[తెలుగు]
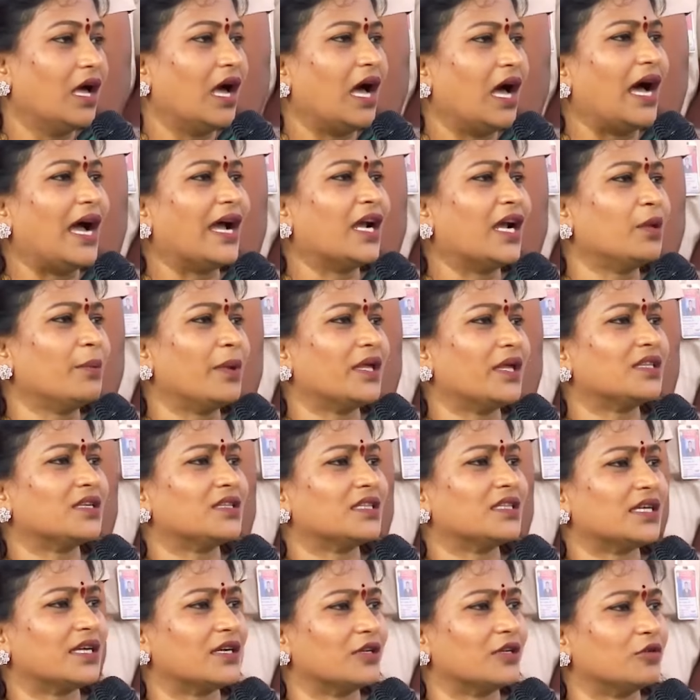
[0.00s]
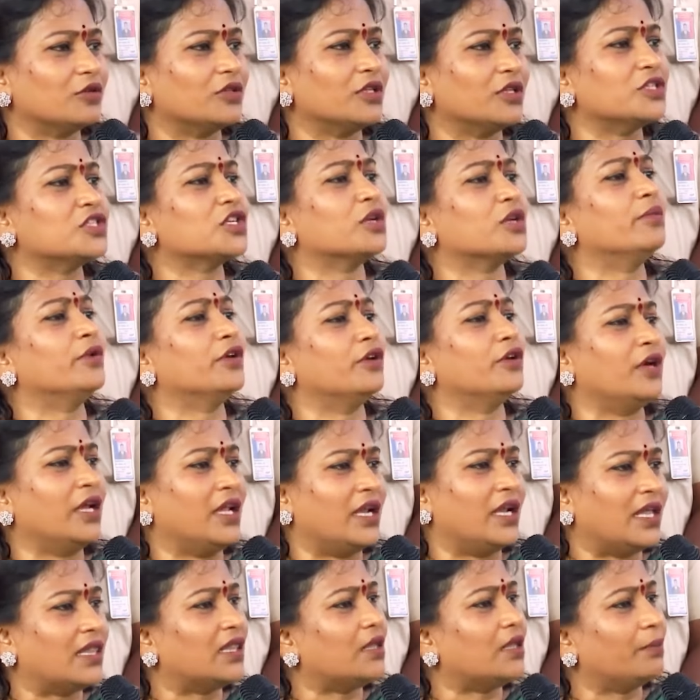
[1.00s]
ఆయన భద్రత దగ్గర కుదించాం మీరు
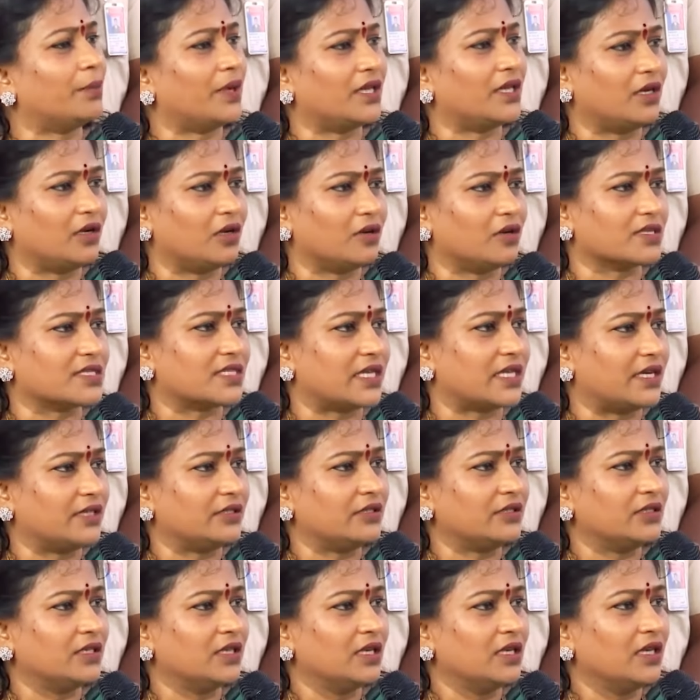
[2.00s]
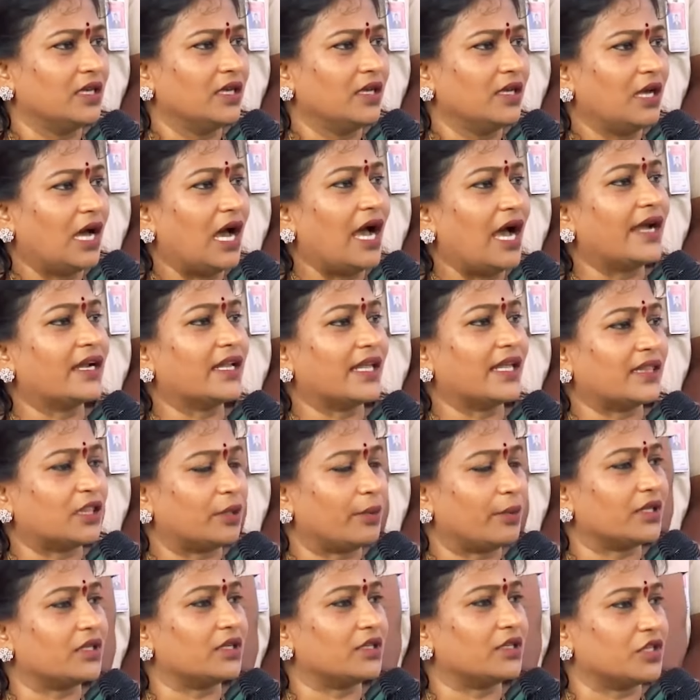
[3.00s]
నేను వెళ్దాం పదండి ఒకసారి ఆయనకి ఎంత
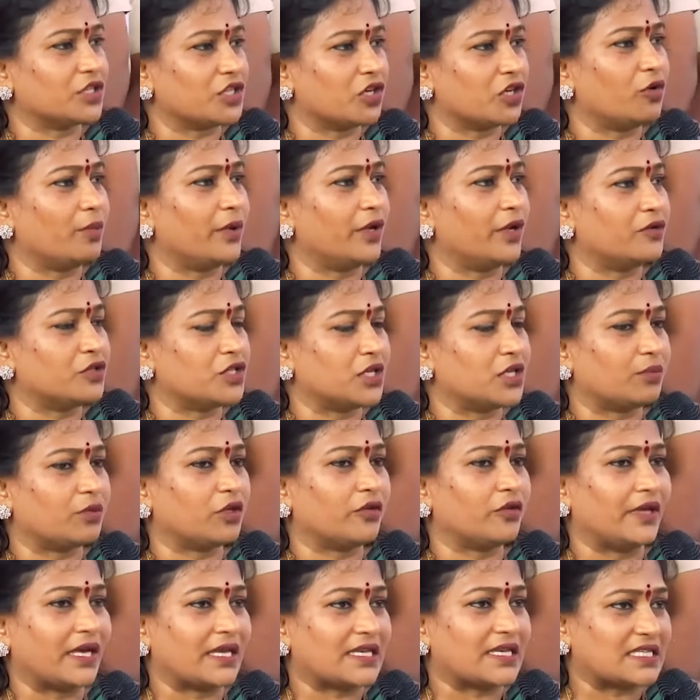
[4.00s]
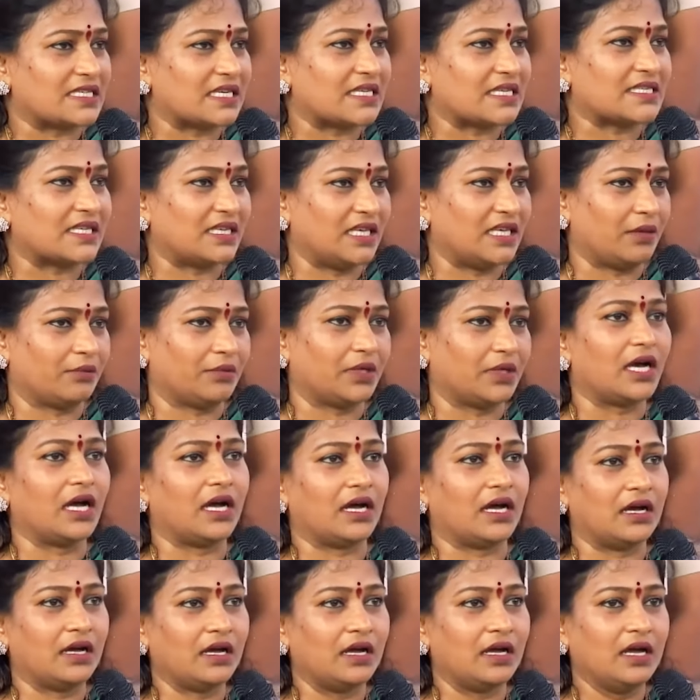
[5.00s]
భద్రత ఇచ్చామో మేము చెప్తాం ఎక్స్ సీఎంగా
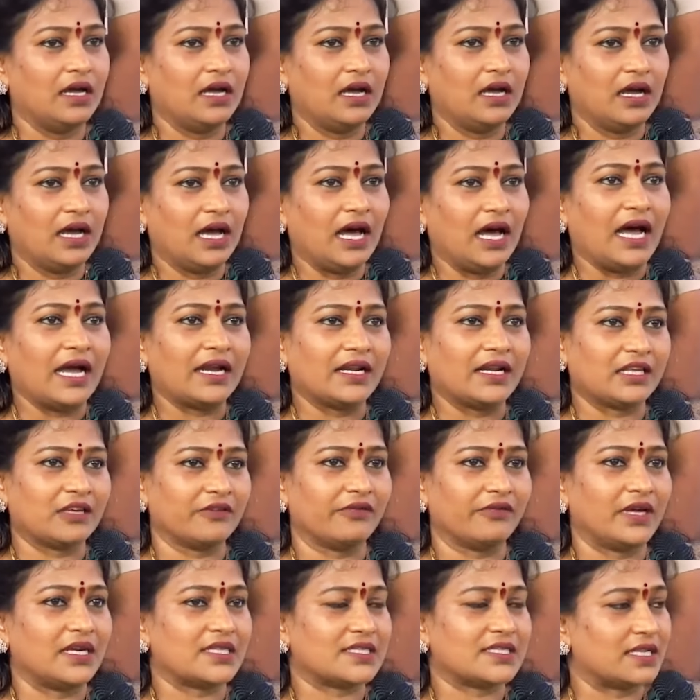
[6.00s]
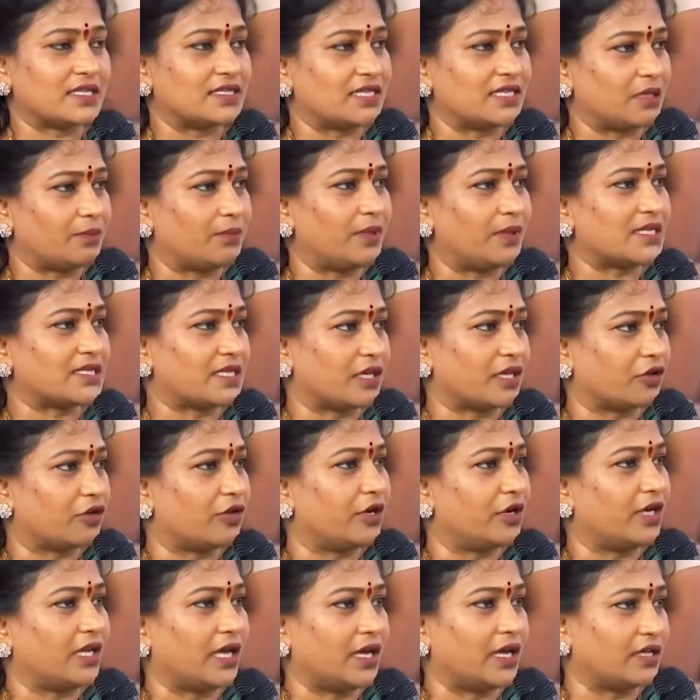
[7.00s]
ఆయనకి ఇవ్వాల్సిన జెడ్ ప్లస్
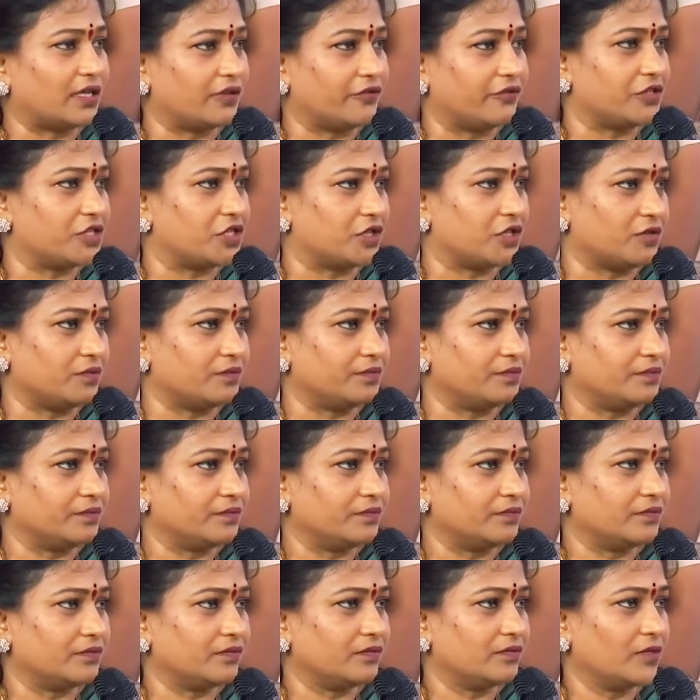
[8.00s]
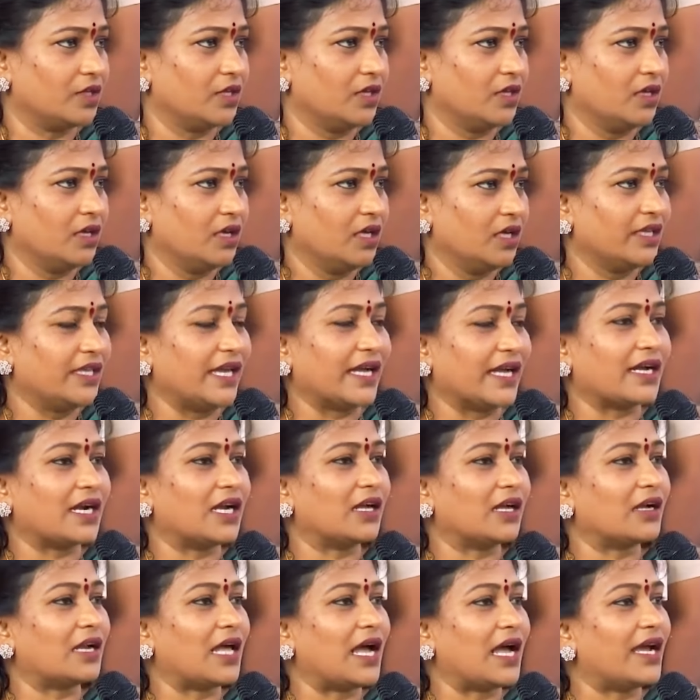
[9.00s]
సెక్యూరిటీ ఆయనకి ఇచ్చాం
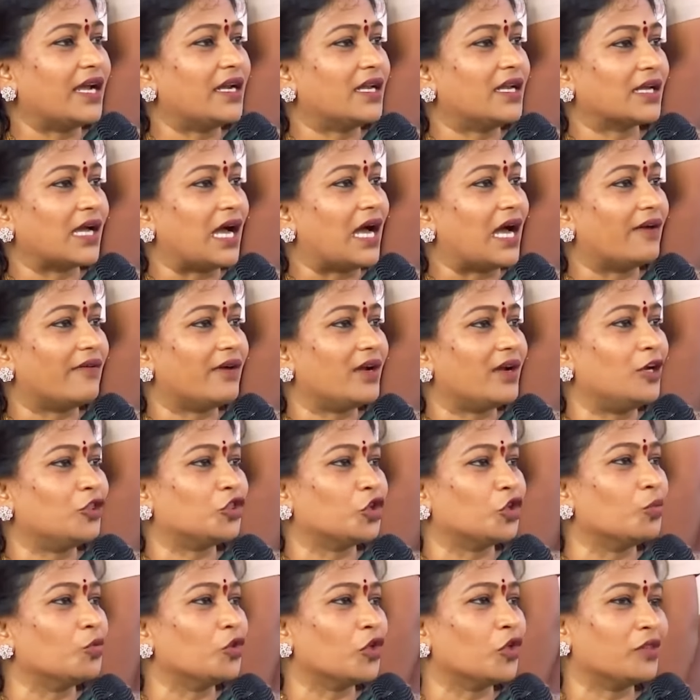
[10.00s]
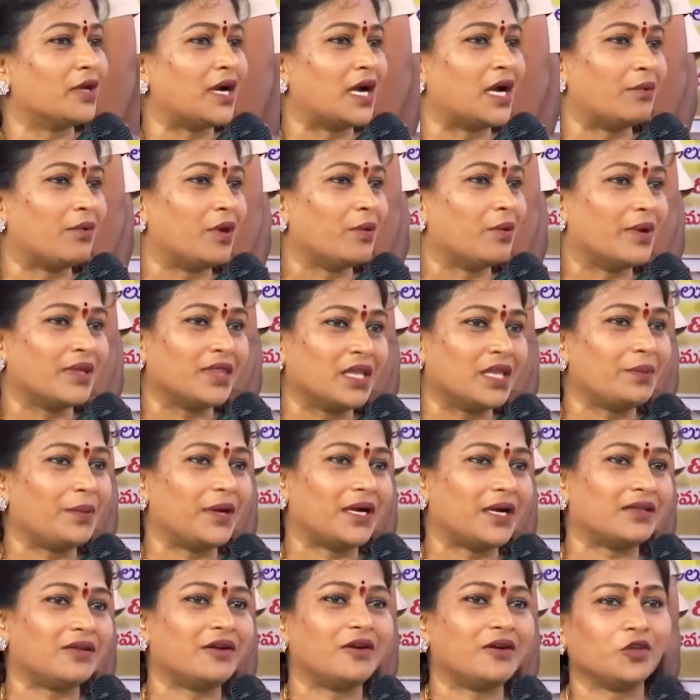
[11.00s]
ఎక్కడక్కడ ఆయన కావాలని తొమ్మిది వందల ఎనభై మందిని
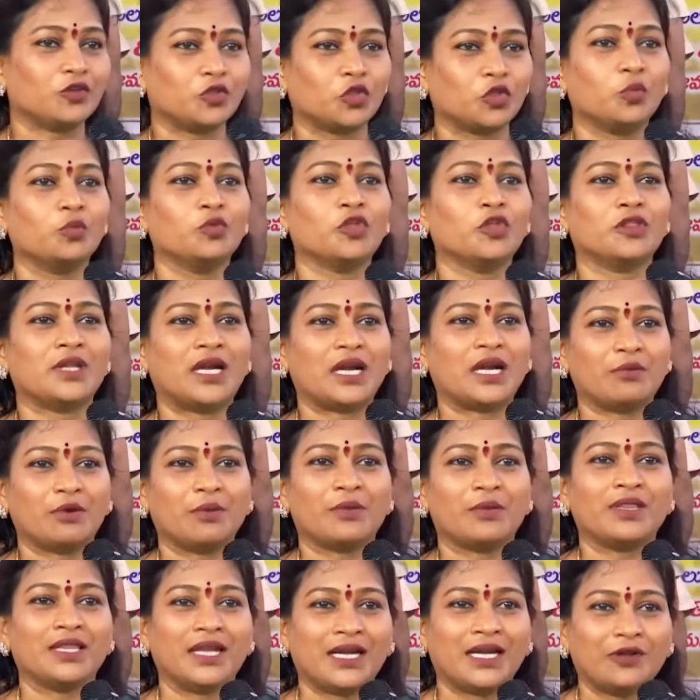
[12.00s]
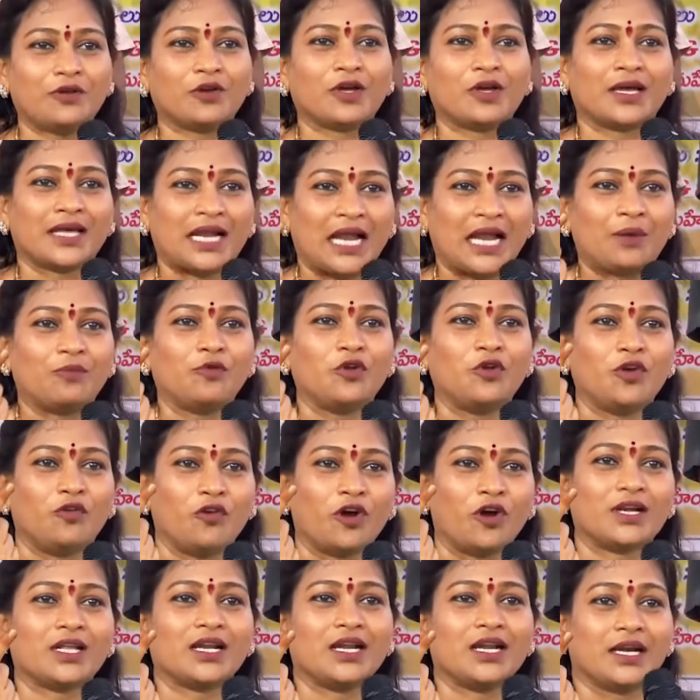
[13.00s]
పెట్టదంటే తొమ్మిది వందల ఎనభై మంది అంటే ఒక గ్రామంలో
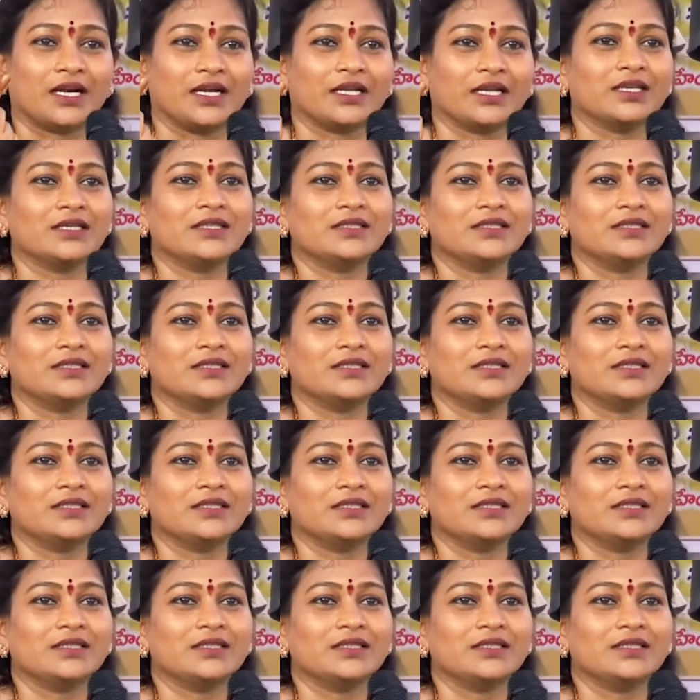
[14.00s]
ఓటర్లు అండి